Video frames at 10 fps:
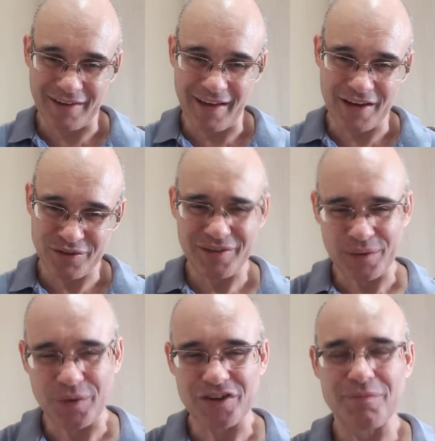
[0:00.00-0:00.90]
aliás, não os
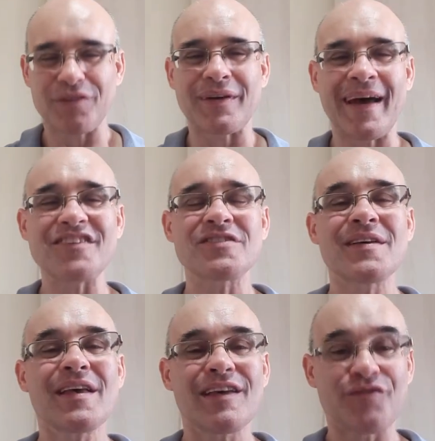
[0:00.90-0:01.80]
atores, os personagens
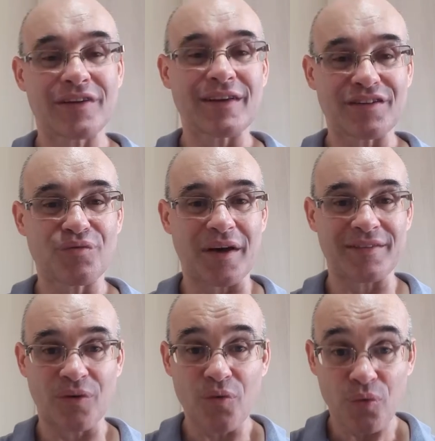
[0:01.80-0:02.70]
enfrentam aquela
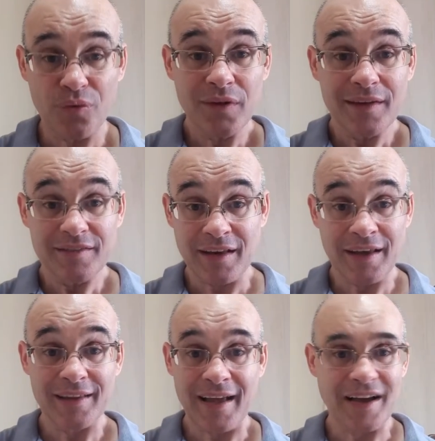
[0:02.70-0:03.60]
situação com
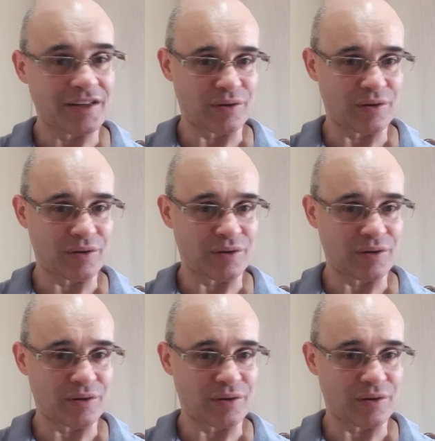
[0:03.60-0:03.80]
seriedade.